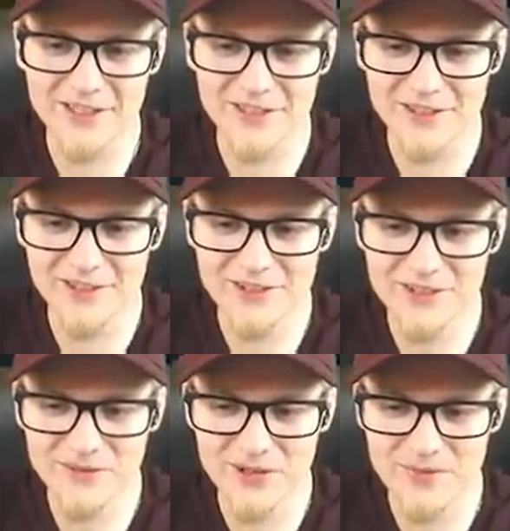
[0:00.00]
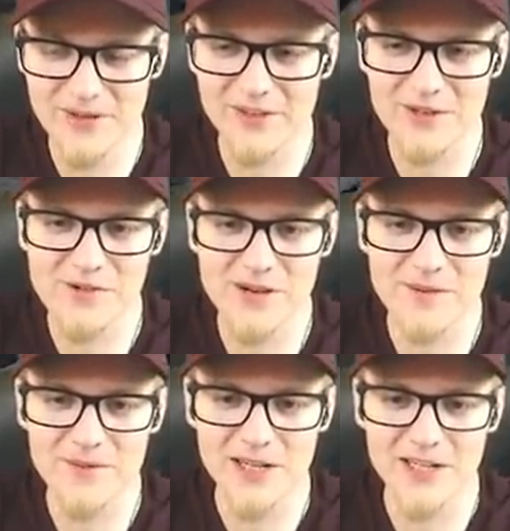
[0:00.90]
No, no to są dobre
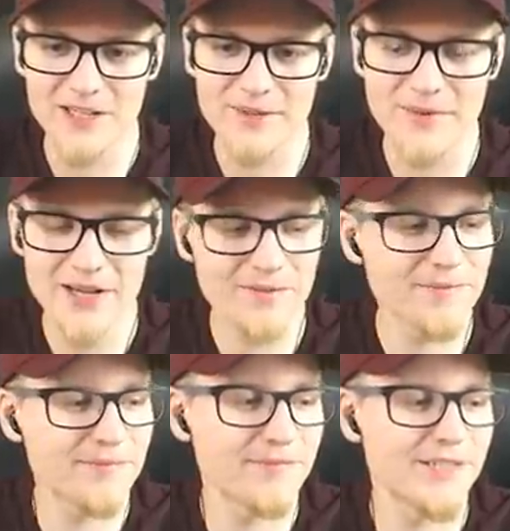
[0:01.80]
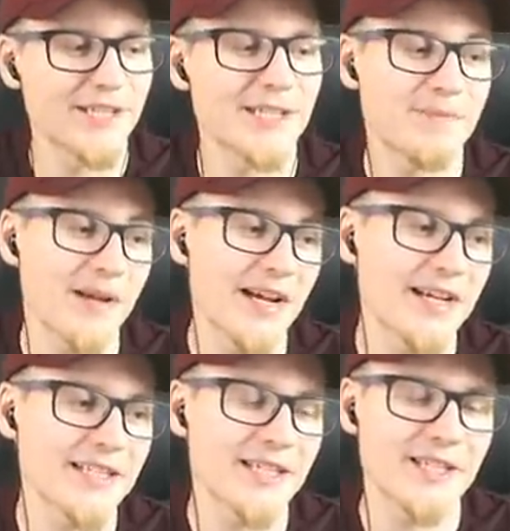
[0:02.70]
warunki przecież. Mają gdzie
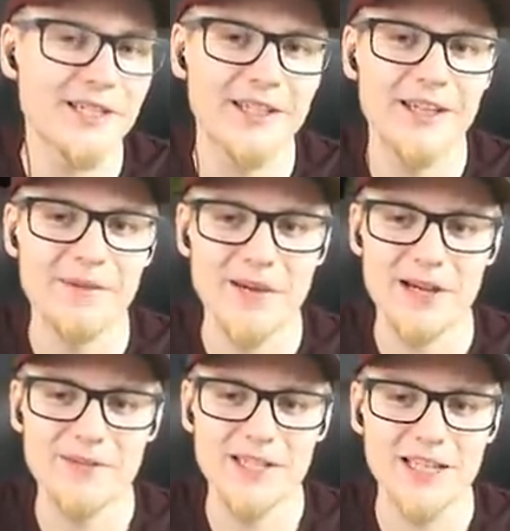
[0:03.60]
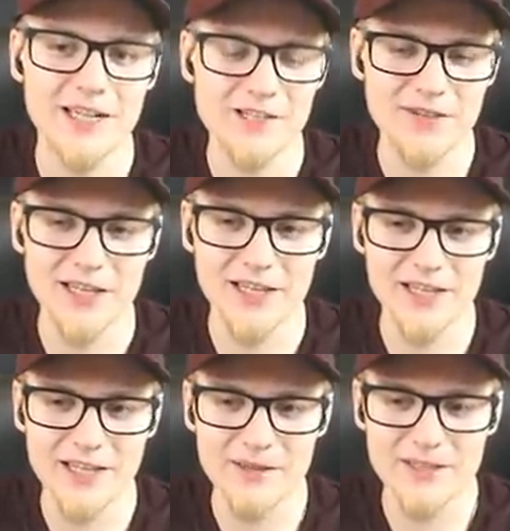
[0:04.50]
spać, mają gdzie grać w
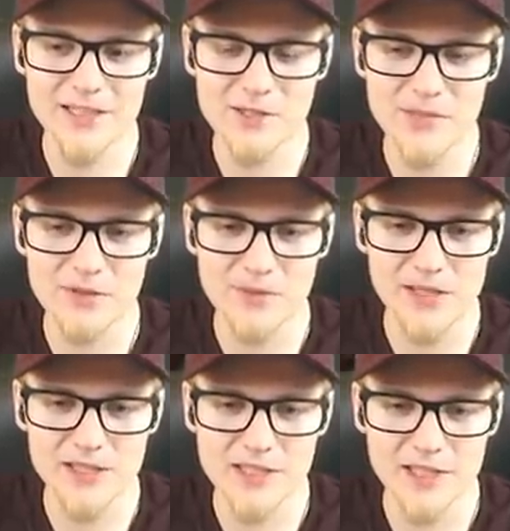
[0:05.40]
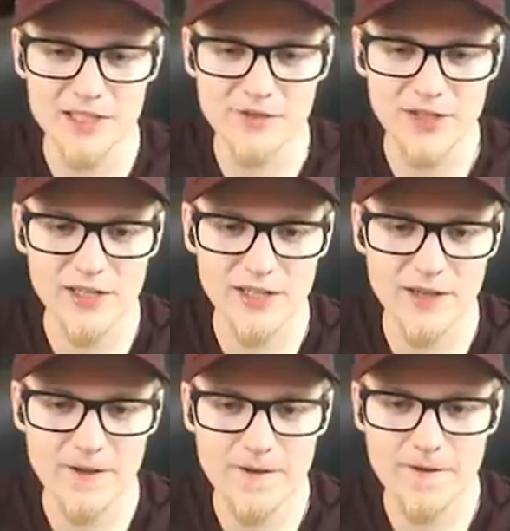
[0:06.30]
gierki, to znaczy będą mieli gdzie grać w
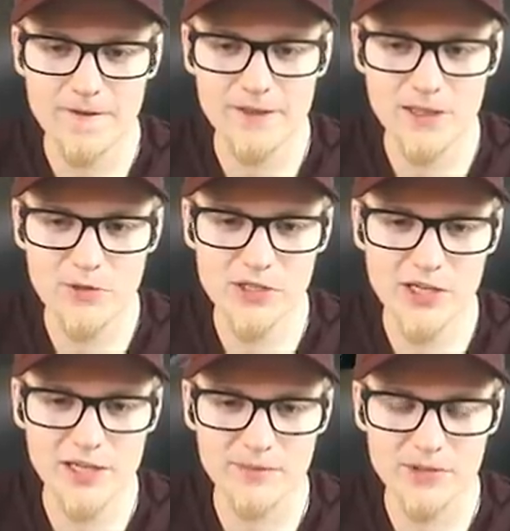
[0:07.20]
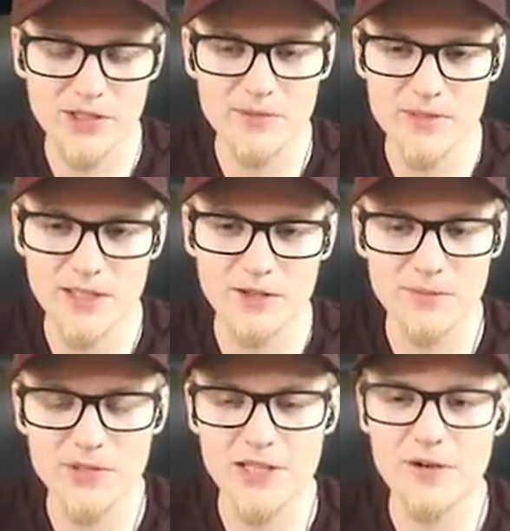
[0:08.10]
gierki. Ta łazienka by się im
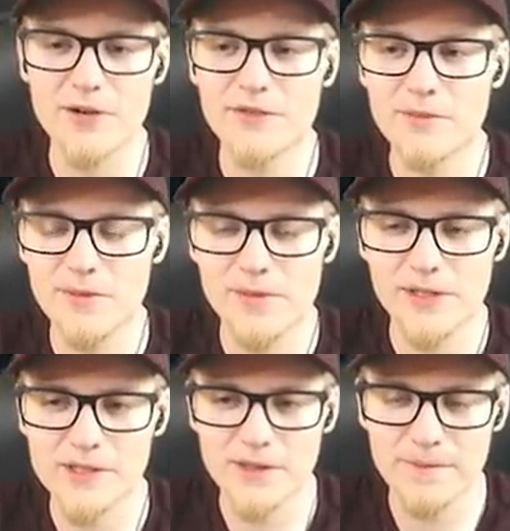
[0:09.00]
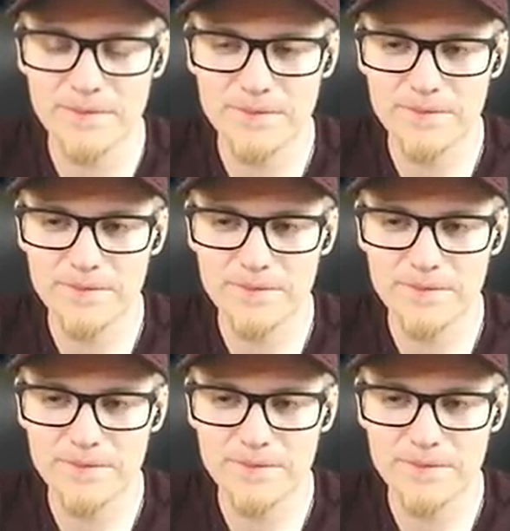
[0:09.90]
serio przydała w tym momencie.